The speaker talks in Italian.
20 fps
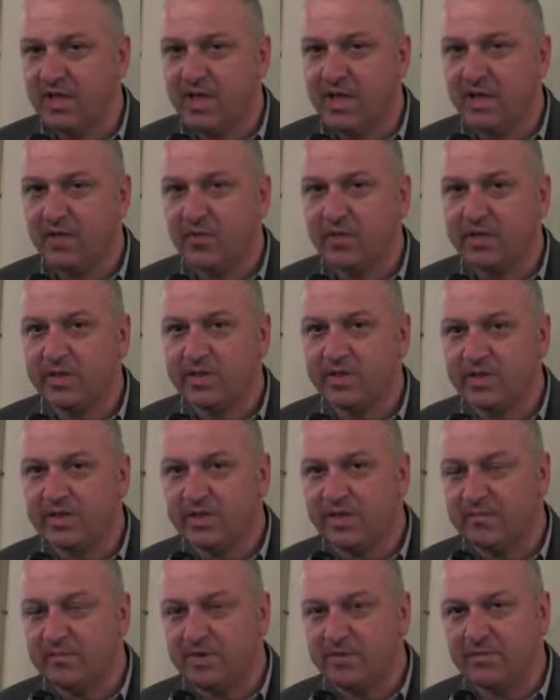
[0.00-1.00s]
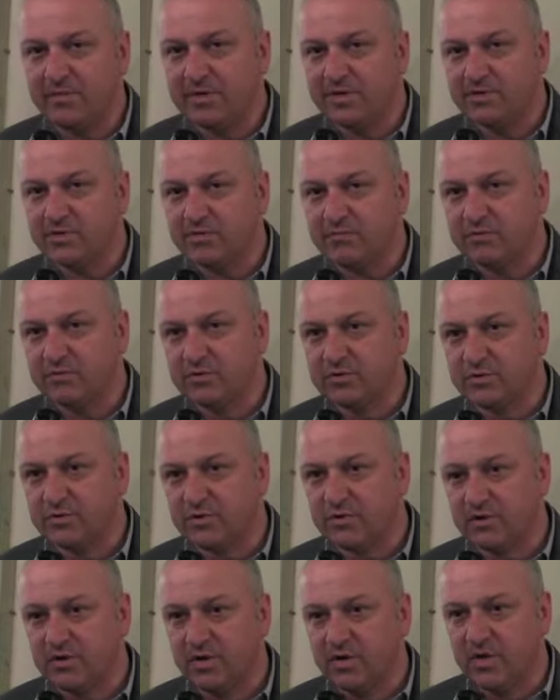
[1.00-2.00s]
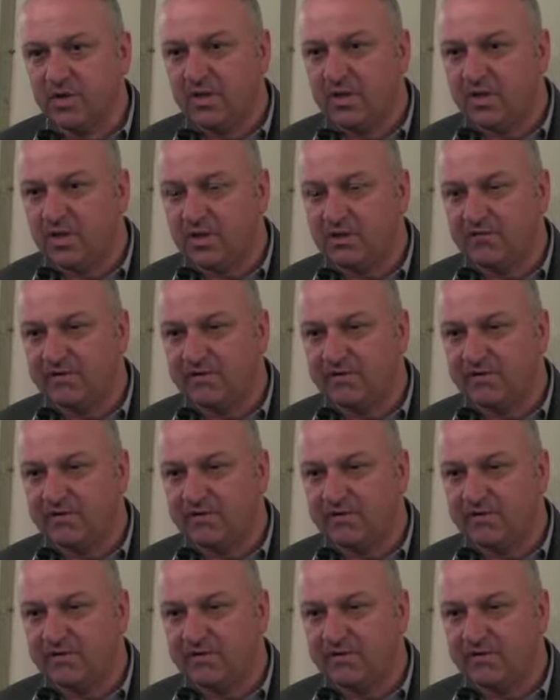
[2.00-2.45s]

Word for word: e quindi abbiamo ricevuto eh,